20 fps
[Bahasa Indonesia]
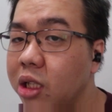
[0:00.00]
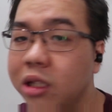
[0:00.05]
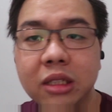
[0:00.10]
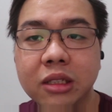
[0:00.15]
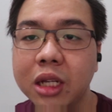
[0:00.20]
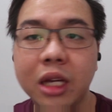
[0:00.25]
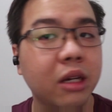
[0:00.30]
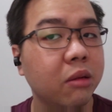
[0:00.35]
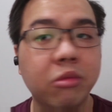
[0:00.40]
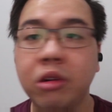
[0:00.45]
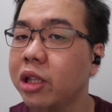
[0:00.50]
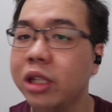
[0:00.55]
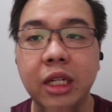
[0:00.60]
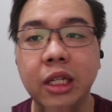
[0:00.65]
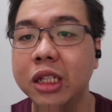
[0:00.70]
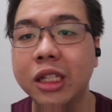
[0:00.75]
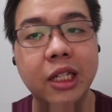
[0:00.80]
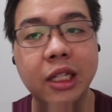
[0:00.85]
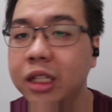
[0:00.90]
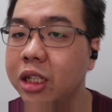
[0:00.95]
ini saya buat
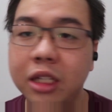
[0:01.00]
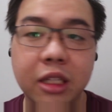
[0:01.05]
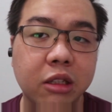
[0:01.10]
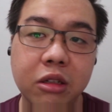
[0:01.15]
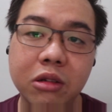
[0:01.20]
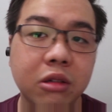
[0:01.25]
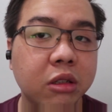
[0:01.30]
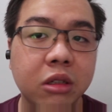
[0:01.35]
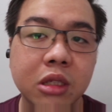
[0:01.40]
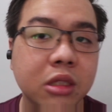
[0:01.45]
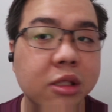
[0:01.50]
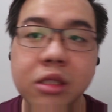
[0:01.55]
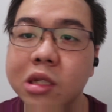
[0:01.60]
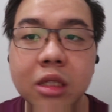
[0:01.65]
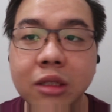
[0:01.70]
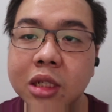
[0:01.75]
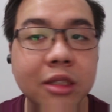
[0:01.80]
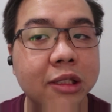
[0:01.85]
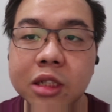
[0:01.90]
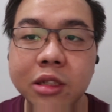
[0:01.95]
gini-gini itu
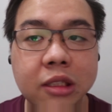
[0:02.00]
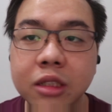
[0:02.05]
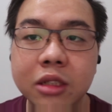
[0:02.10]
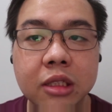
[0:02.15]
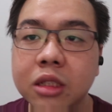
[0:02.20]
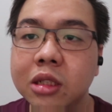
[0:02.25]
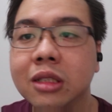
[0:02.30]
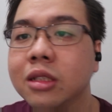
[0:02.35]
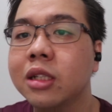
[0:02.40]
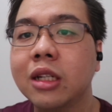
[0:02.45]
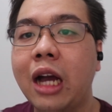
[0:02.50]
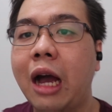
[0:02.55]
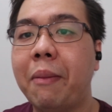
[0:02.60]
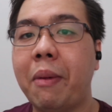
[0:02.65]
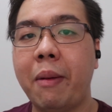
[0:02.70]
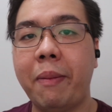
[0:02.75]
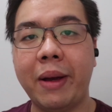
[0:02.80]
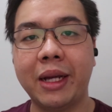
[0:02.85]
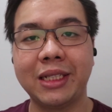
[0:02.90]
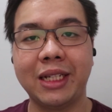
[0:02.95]

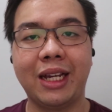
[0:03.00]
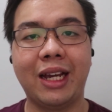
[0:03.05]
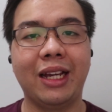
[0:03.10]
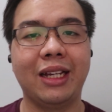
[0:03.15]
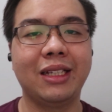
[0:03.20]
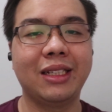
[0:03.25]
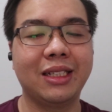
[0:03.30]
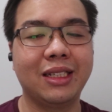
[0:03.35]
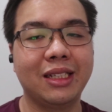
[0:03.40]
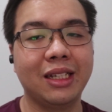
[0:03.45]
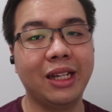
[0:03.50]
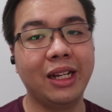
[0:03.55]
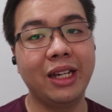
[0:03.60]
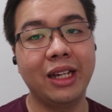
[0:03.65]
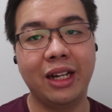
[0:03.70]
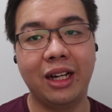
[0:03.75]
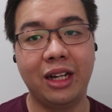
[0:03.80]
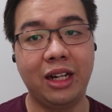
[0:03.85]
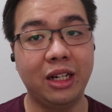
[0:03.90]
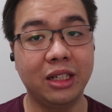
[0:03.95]
nggak apa-apa sih guys
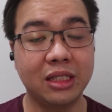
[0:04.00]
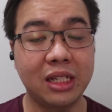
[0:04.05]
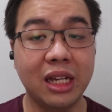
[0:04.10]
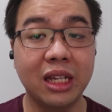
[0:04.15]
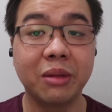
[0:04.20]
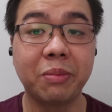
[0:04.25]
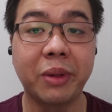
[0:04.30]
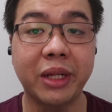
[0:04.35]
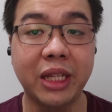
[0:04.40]
jadi uh, saya